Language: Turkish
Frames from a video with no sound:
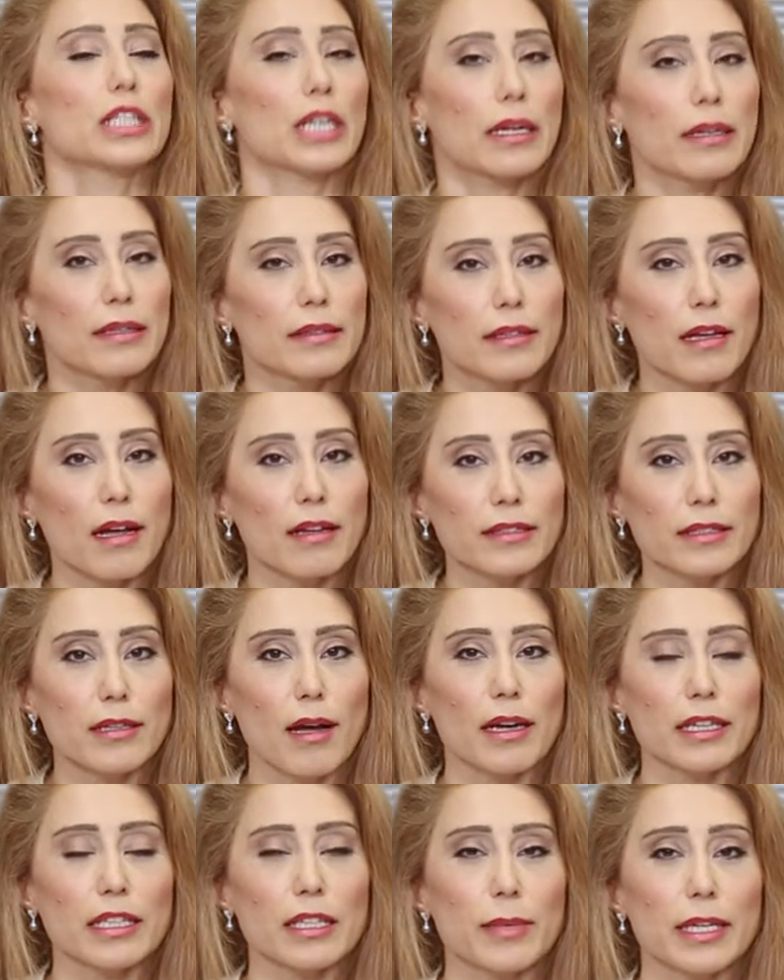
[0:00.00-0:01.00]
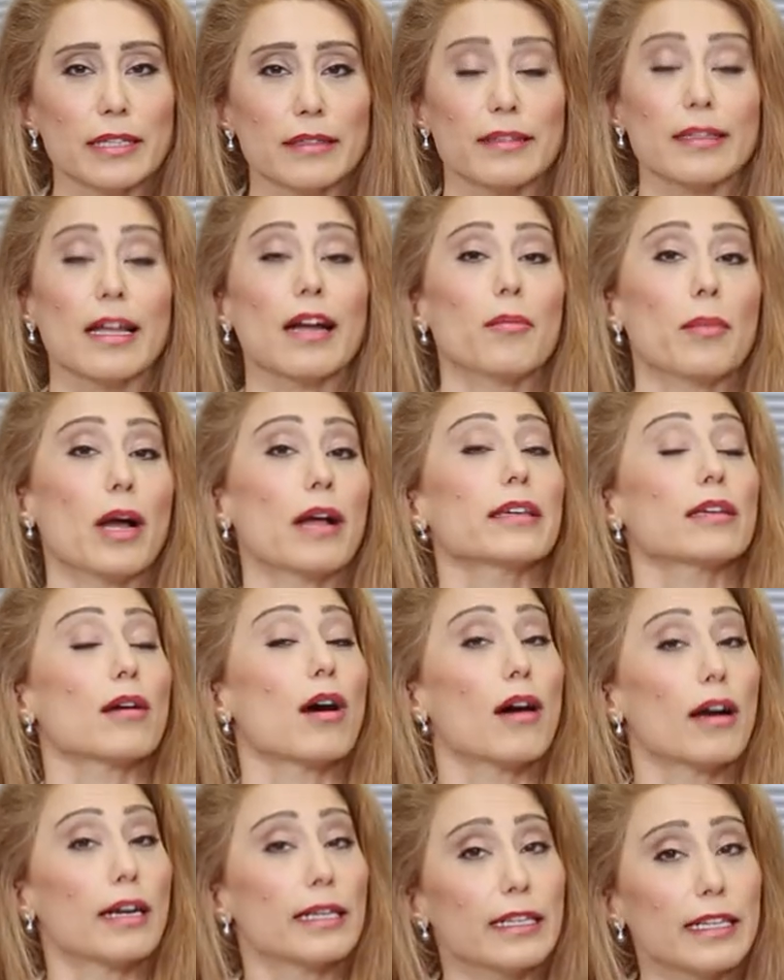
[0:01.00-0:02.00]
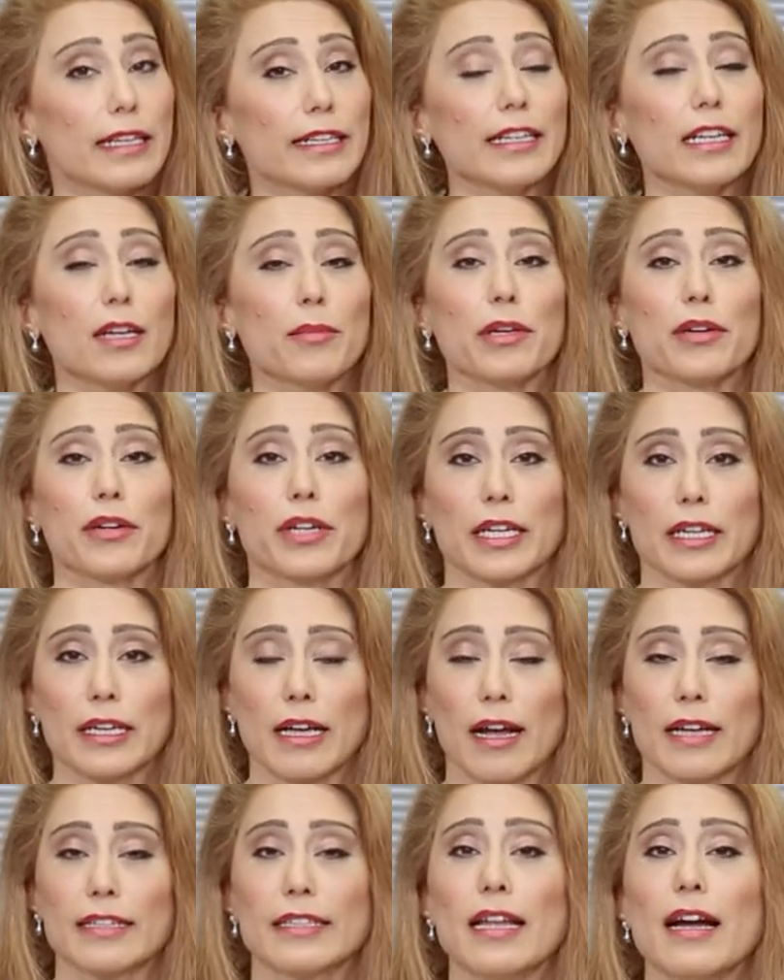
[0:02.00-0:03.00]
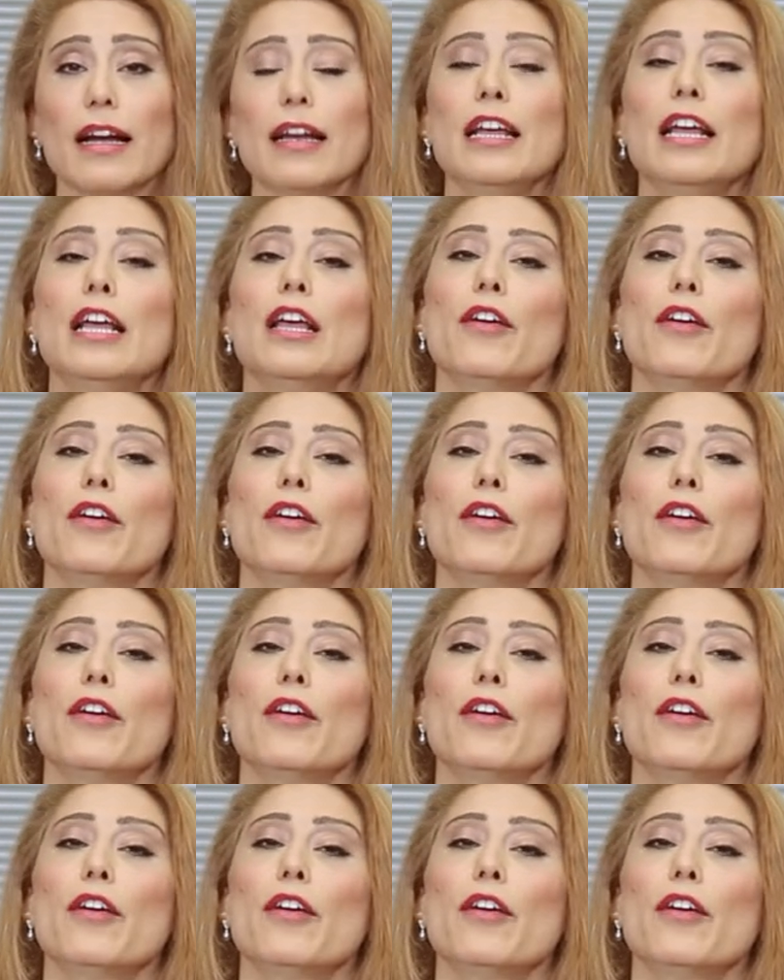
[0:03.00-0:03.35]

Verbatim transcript: yakından takip ettiler, belki aileleriyle bir araya geldiler